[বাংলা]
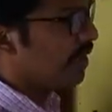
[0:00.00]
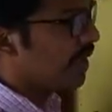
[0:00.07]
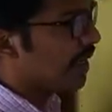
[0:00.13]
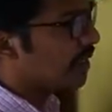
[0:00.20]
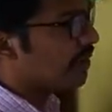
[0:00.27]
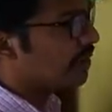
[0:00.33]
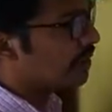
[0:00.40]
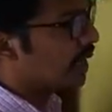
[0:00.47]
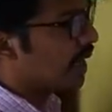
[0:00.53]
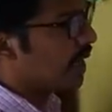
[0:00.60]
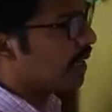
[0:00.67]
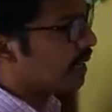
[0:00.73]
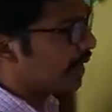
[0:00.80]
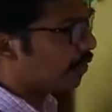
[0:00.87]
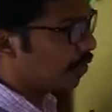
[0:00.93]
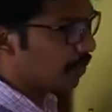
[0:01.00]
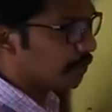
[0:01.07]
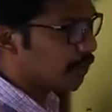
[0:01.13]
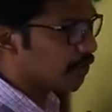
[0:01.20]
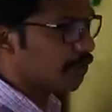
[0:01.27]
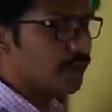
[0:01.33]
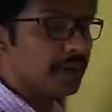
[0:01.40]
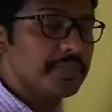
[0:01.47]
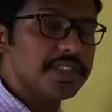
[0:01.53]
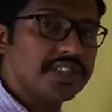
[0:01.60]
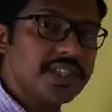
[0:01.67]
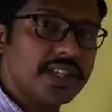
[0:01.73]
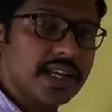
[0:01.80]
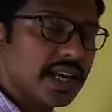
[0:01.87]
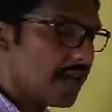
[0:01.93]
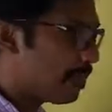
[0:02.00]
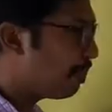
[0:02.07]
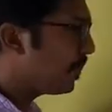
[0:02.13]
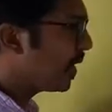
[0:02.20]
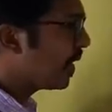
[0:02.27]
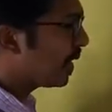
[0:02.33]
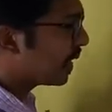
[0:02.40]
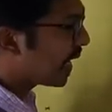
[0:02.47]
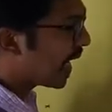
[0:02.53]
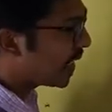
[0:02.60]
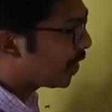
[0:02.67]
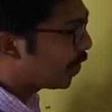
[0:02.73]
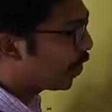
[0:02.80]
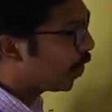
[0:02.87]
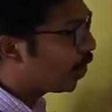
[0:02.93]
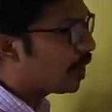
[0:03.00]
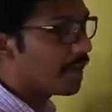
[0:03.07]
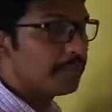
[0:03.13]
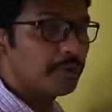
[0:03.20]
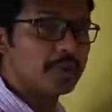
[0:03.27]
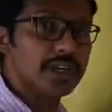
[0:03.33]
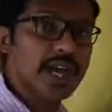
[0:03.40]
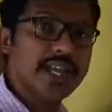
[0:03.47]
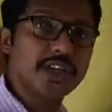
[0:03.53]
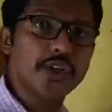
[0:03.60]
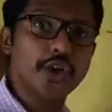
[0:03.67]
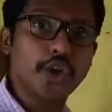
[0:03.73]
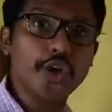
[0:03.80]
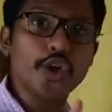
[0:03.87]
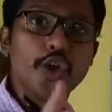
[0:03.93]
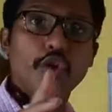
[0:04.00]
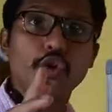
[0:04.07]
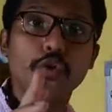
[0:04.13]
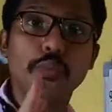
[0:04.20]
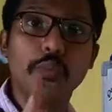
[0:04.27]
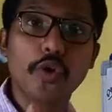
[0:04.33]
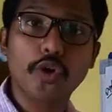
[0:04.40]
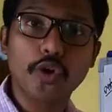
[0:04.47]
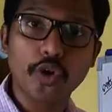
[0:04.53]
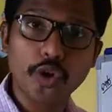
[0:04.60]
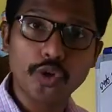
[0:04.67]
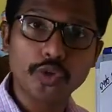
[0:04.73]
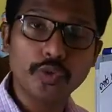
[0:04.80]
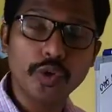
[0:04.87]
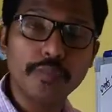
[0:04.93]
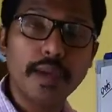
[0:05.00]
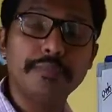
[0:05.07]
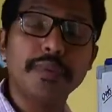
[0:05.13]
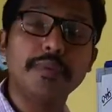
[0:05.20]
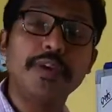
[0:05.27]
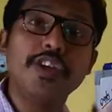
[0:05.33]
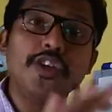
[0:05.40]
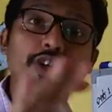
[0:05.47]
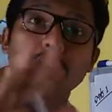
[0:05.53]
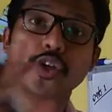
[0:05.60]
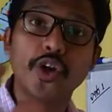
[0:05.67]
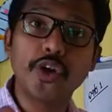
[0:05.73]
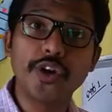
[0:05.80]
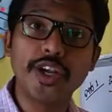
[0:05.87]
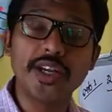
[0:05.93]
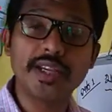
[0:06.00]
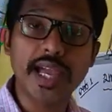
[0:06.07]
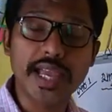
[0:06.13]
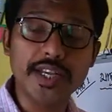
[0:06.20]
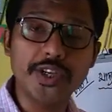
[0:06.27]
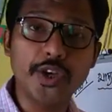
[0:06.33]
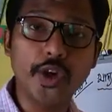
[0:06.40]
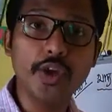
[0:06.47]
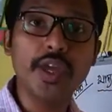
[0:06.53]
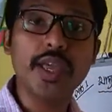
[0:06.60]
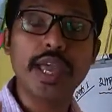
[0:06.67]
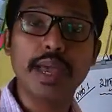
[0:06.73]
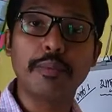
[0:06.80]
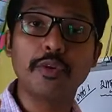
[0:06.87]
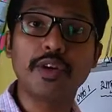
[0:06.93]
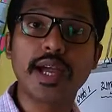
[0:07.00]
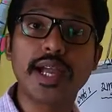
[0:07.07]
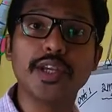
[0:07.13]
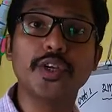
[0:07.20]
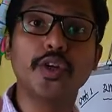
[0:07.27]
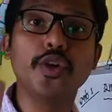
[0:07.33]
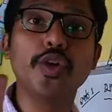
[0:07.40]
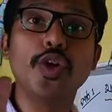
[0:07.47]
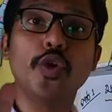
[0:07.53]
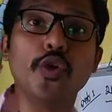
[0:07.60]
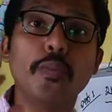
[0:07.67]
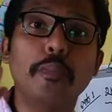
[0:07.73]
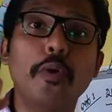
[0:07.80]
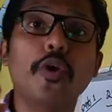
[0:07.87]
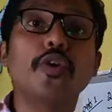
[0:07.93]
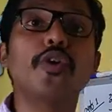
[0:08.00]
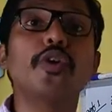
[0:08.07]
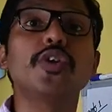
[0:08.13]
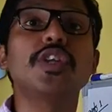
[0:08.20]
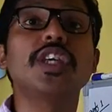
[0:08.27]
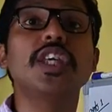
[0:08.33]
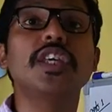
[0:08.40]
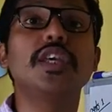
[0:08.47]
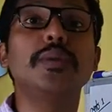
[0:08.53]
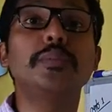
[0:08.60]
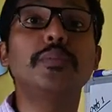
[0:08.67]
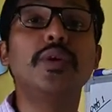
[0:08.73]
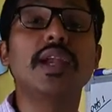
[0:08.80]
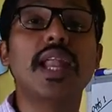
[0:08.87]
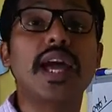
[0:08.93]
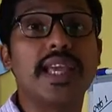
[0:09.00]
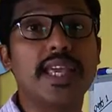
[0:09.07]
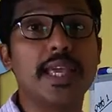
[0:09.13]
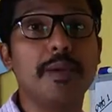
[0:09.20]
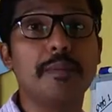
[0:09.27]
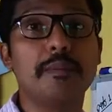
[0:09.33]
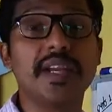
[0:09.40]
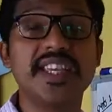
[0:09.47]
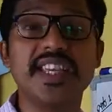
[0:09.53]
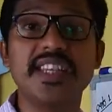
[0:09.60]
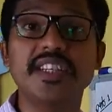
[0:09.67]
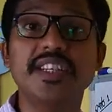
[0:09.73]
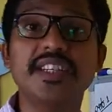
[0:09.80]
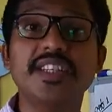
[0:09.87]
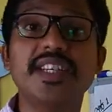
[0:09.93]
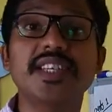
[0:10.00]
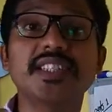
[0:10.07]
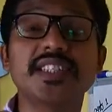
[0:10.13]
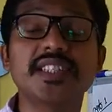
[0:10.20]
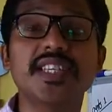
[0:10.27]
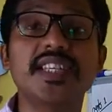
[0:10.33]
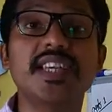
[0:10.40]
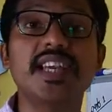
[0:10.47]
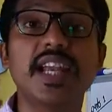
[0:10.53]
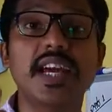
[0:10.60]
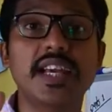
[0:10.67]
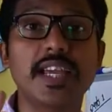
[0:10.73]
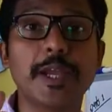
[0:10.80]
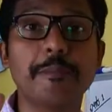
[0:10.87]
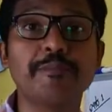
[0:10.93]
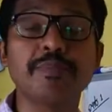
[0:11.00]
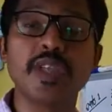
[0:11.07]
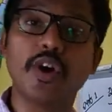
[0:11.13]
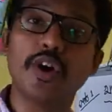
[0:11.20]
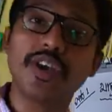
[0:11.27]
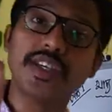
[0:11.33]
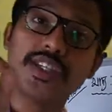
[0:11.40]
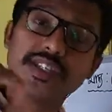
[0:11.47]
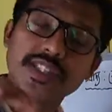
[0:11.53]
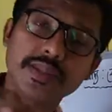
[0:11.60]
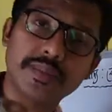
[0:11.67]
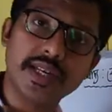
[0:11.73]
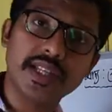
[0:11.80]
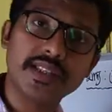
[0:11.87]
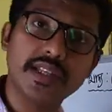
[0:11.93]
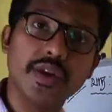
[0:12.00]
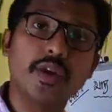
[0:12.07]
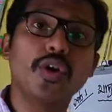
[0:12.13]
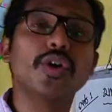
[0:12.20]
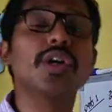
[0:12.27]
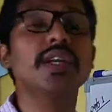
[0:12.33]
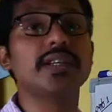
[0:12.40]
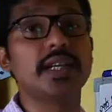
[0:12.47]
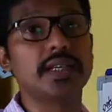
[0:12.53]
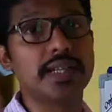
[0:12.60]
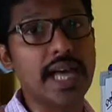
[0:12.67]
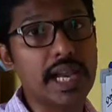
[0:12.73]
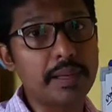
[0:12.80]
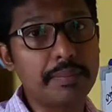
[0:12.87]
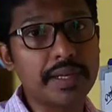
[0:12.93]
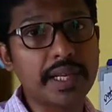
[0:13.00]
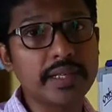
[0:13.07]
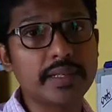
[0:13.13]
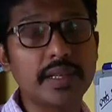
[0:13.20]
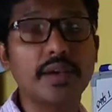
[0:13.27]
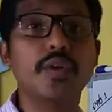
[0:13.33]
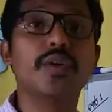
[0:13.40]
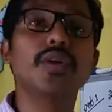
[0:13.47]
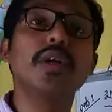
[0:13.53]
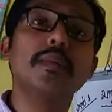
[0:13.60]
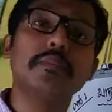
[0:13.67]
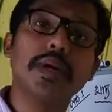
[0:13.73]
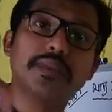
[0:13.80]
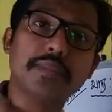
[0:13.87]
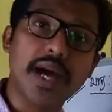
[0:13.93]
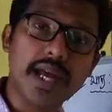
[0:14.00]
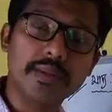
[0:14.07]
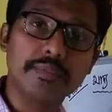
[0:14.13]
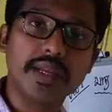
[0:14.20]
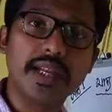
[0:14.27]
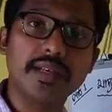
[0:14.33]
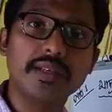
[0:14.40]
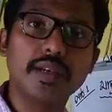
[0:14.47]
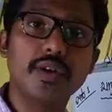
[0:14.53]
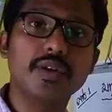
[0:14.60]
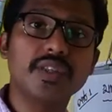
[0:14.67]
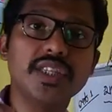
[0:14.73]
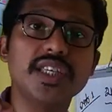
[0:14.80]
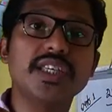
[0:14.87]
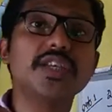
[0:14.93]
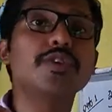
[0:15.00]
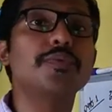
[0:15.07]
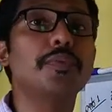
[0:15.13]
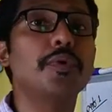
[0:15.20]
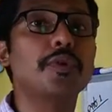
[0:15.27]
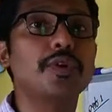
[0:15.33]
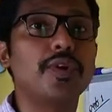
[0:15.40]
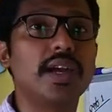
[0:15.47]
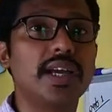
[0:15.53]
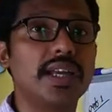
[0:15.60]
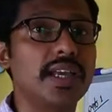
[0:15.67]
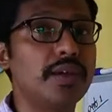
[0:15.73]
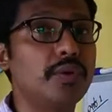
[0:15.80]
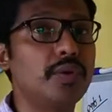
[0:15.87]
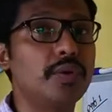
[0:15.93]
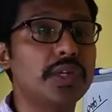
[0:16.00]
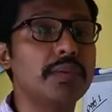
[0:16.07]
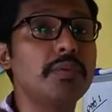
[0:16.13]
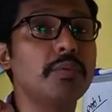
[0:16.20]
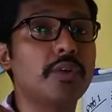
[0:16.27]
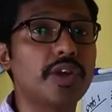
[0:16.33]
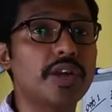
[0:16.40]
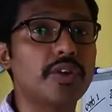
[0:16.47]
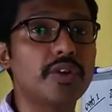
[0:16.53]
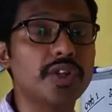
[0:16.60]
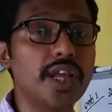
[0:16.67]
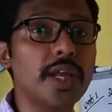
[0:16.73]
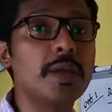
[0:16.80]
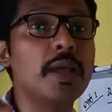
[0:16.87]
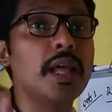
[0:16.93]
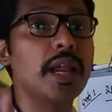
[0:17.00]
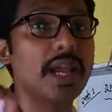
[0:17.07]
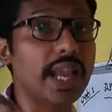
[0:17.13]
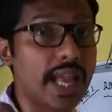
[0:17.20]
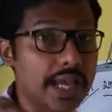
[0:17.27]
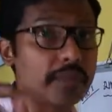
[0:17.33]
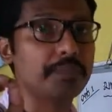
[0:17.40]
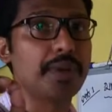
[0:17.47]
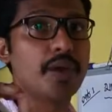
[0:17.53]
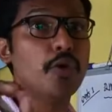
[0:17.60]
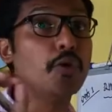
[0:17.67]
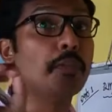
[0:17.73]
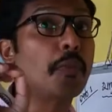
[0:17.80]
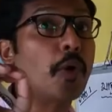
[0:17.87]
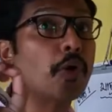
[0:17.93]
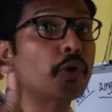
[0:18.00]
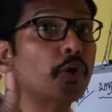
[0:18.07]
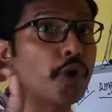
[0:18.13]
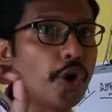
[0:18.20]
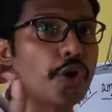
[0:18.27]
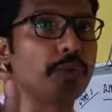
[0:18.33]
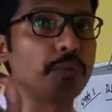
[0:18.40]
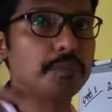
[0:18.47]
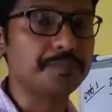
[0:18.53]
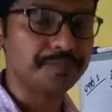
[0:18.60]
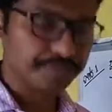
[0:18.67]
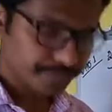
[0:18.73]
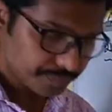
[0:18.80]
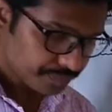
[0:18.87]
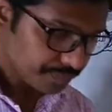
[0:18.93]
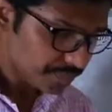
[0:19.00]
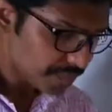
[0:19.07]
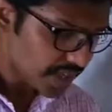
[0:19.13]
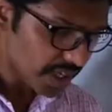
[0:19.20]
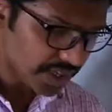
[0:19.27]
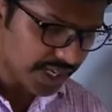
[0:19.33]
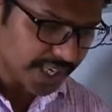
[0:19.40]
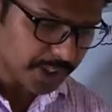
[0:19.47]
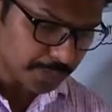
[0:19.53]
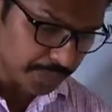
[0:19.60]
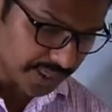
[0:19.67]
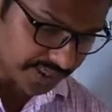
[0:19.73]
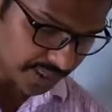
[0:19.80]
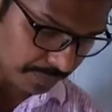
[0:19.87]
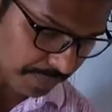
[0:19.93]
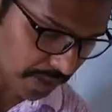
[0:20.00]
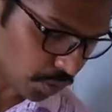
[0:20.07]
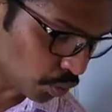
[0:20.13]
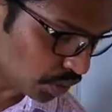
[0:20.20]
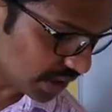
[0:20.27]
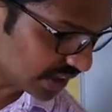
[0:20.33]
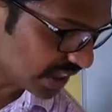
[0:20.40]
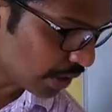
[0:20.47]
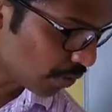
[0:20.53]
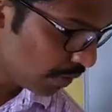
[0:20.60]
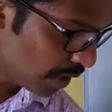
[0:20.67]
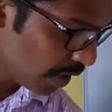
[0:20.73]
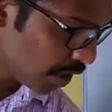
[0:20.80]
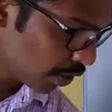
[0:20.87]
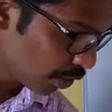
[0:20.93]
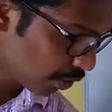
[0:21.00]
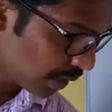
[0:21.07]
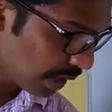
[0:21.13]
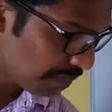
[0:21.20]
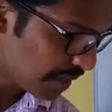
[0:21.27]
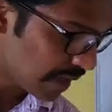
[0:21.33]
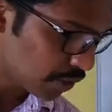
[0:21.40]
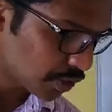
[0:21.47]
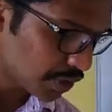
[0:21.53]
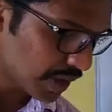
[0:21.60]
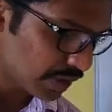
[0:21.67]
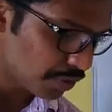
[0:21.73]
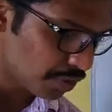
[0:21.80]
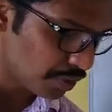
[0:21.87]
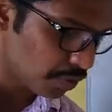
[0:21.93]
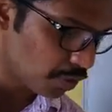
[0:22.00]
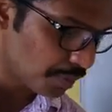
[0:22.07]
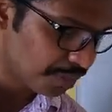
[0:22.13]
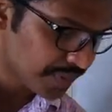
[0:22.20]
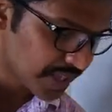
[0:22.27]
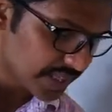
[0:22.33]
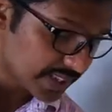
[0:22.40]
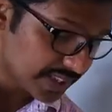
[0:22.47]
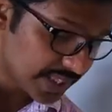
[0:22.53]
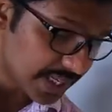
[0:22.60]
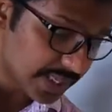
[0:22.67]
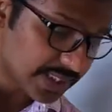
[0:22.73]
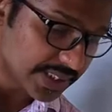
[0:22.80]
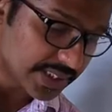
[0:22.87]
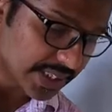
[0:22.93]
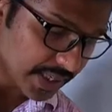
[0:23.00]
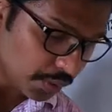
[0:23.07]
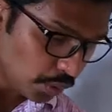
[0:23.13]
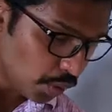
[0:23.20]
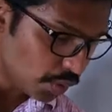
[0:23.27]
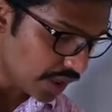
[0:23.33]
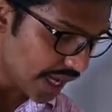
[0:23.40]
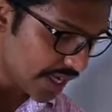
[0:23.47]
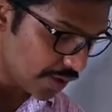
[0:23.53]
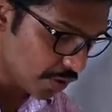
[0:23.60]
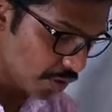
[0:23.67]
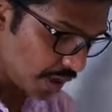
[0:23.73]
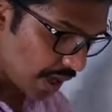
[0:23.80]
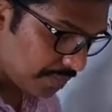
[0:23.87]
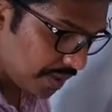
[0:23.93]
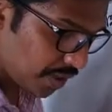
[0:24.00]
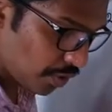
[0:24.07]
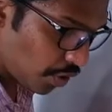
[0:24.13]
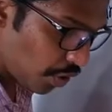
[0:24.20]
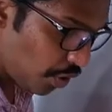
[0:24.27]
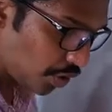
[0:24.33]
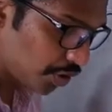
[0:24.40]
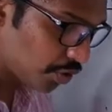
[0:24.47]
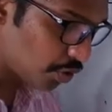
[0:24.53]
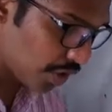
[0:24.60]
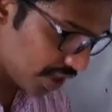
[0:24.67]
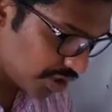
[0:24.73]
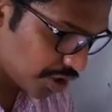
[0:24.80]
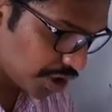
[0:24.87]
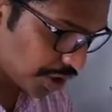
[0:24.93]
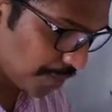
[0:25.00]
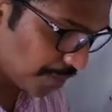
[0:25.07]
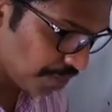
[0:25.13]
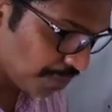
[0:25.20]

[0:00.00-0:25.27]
নেক্সট এখন পর্যন্ত আমি শিখলাম খাদ্য এবং খাদ্যর উপকরণগুলো বা বিভিন্ন ধরনের খাদ্য এবং খাদ্যর উপকরণ কি কি লাগে মানে ইনগ্রিডিয়েন্টস কি কি লাগে হয় খিচুড়ি বানাতে হোক না ডাল বানাতে হোক বা ভাত বানাতে হোক কি কি উপকরণ লাগে এগুলো কথা আমি মনে করতে লাগবে উপকরণ নেক্সট পেজ নাম্বার টুতে যাও তখন আমি আলোচনা করব যে যেগুলো খাদ্য আমি গ্রহণ করেছি